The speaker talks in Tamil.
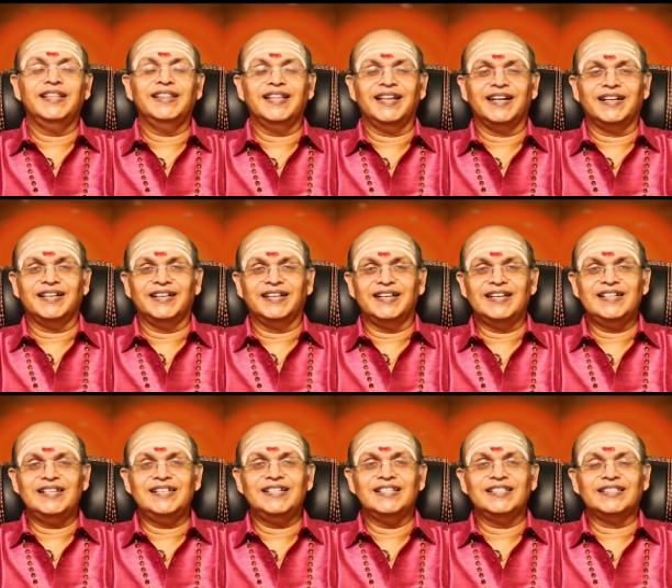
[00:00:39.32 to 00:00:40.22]
இந்த
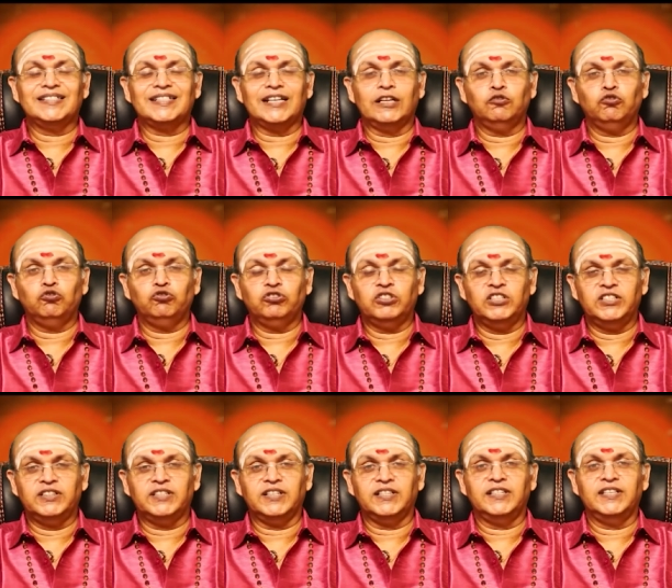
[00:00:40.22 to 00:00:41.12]
ரெண்டு
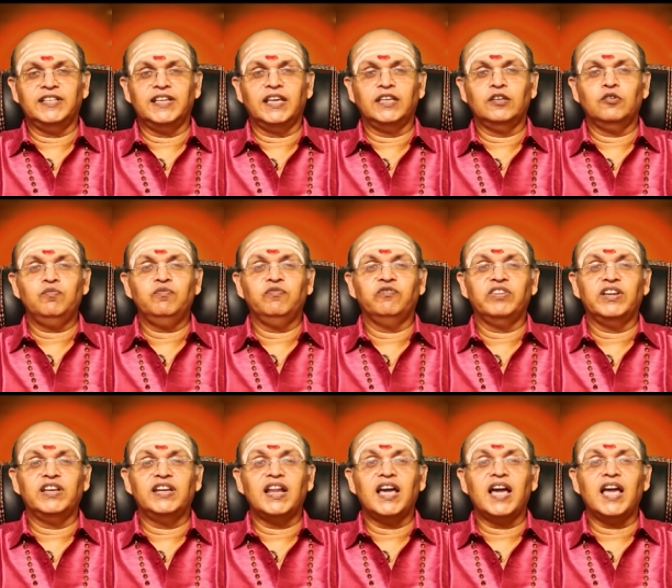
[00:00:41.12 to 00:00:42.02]
சதுர்த்தி திதியையும்
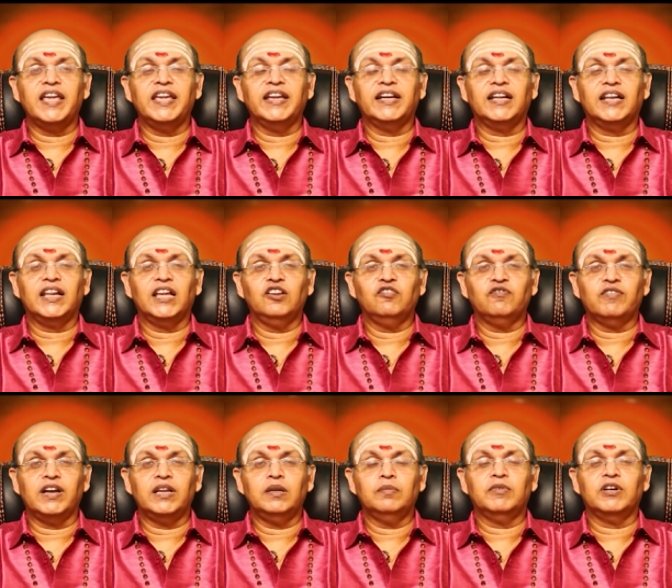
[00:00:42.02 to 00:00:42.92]
விநாயகரை
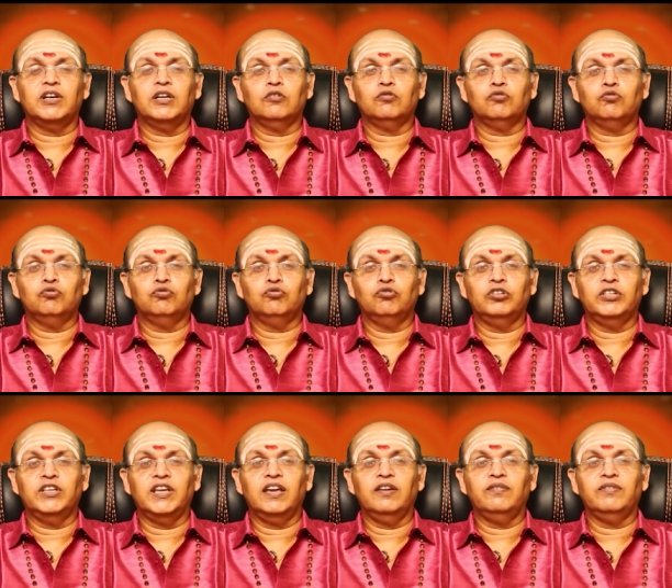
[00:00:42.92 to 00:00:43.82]

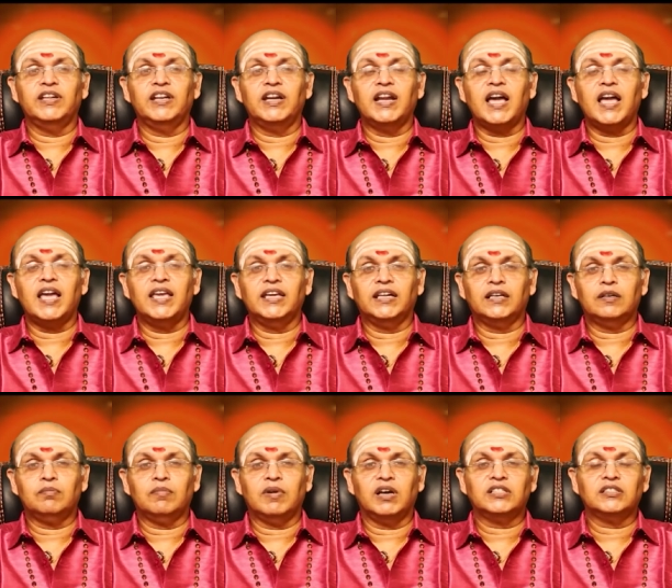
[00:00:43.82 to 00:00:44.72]
வழிபடக்கூடிய
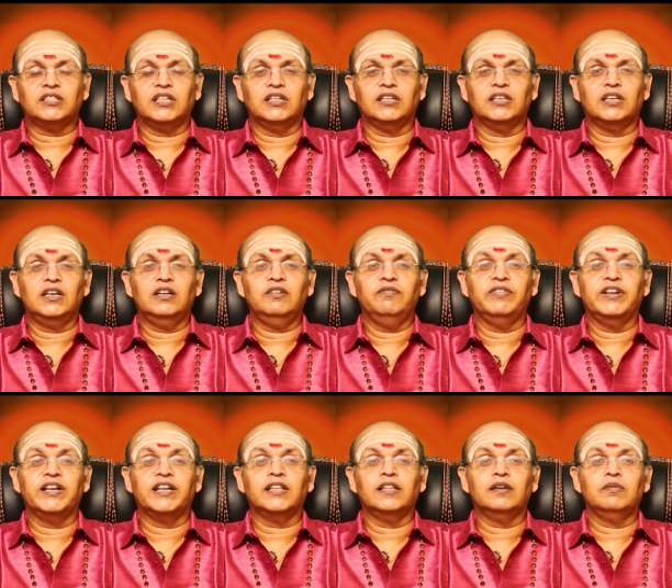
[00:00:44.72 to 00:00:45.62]
விநாயக பக்தர்கள்
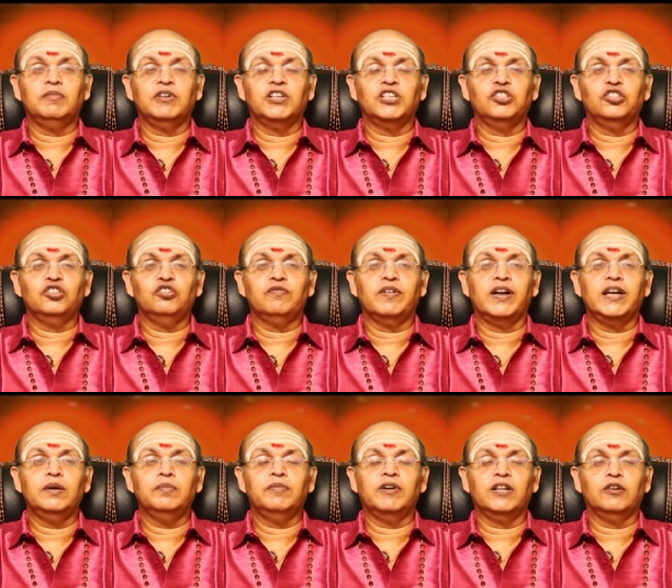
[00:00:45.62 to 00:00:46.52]
விரதம் இருந்து
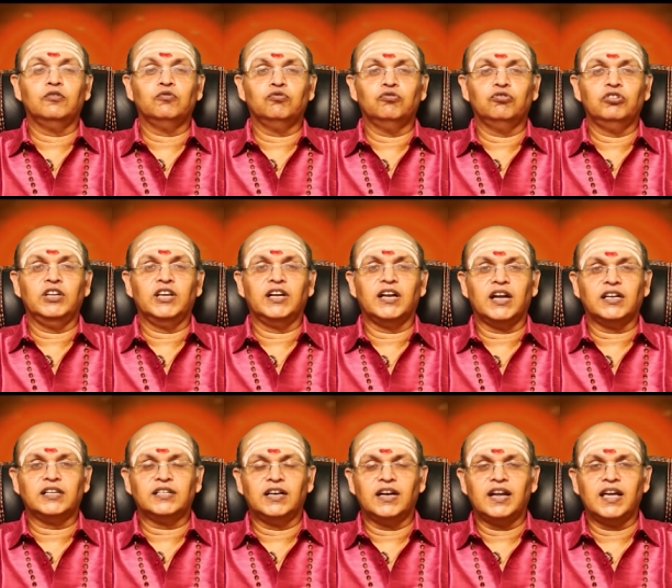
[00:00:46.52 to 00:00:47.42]
வழிபடக்கூடிய
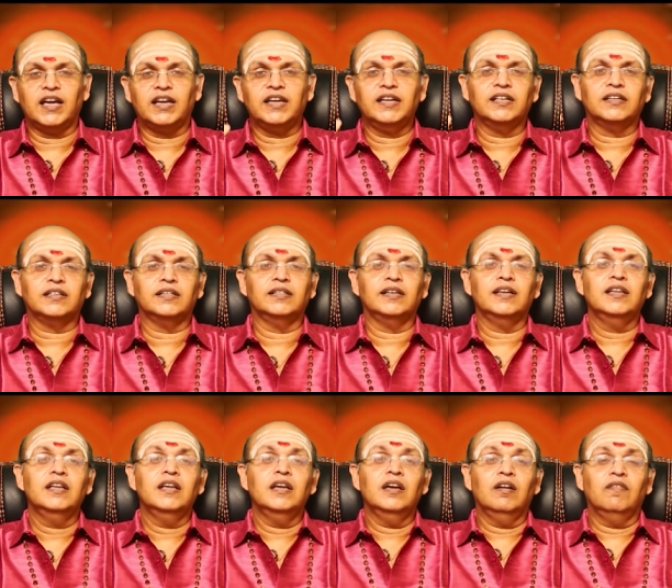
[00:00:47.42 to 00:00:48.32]
நாட்களாக இருக்குது
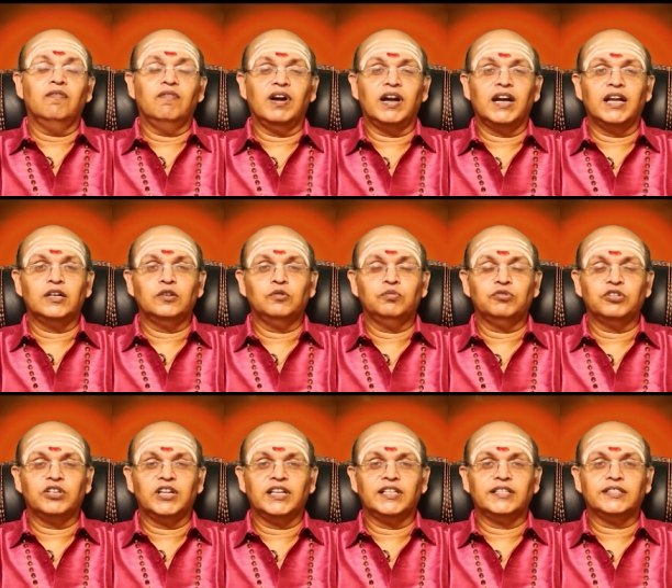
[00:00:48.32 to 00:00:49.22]

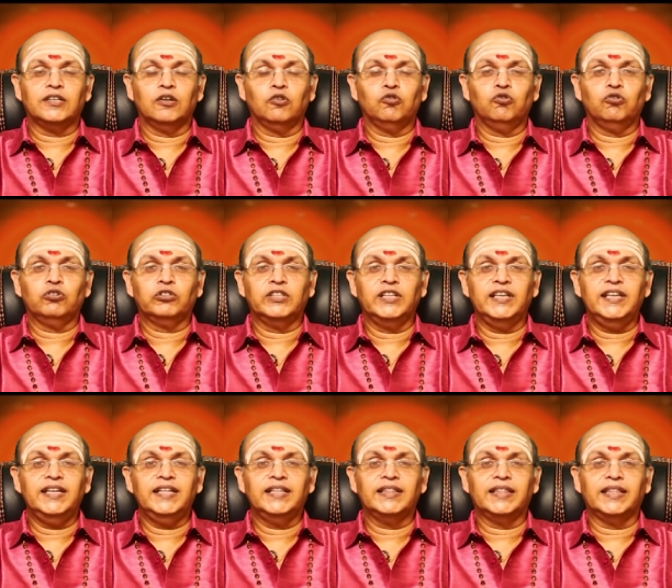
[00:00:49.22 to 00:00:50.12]
வளர்புறை
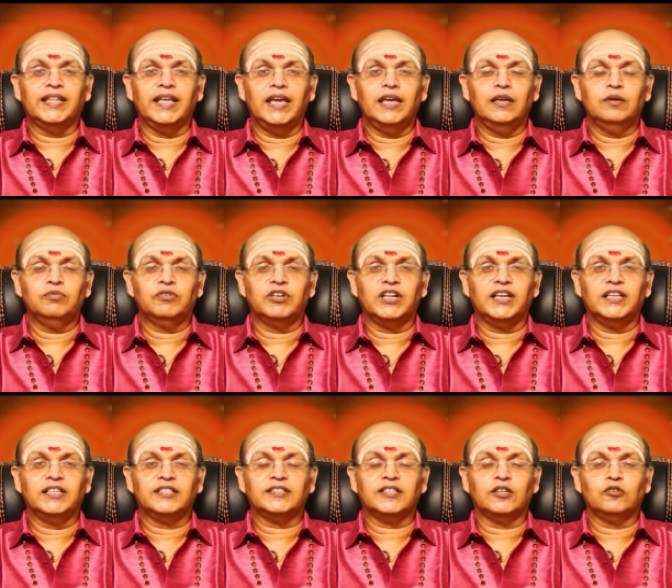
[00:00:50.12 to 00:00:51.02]
சதுர்த்தி
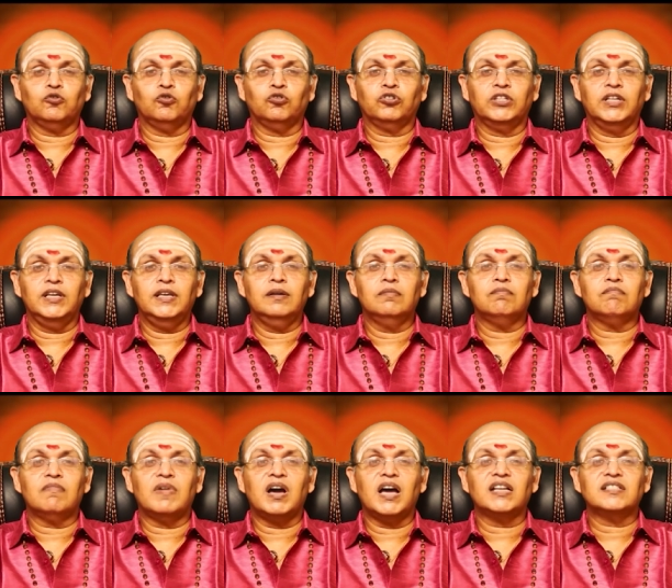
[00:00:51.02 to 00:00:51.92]
தேய்புரை சதுர்த்தி
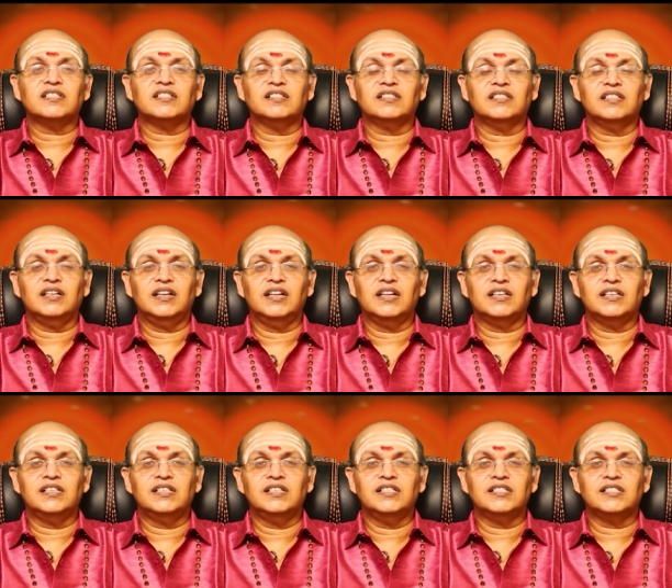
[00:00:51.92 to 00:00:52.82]
மாதத்தில்
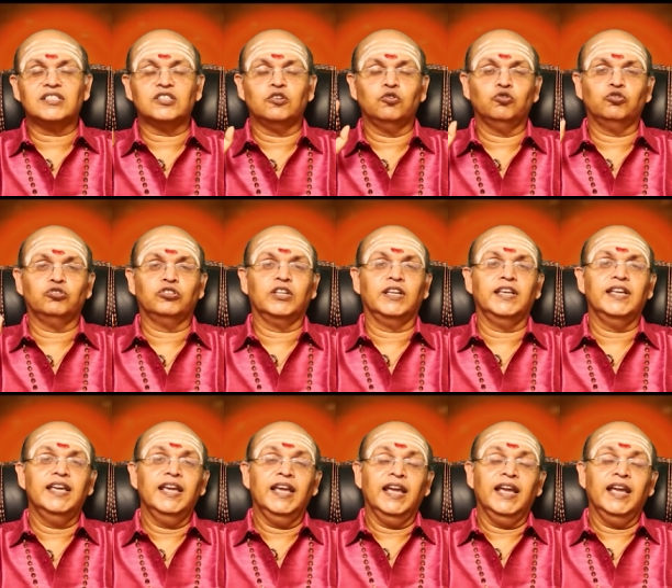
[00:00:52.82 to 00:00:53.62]
ரெண்டு சதுர்த்தி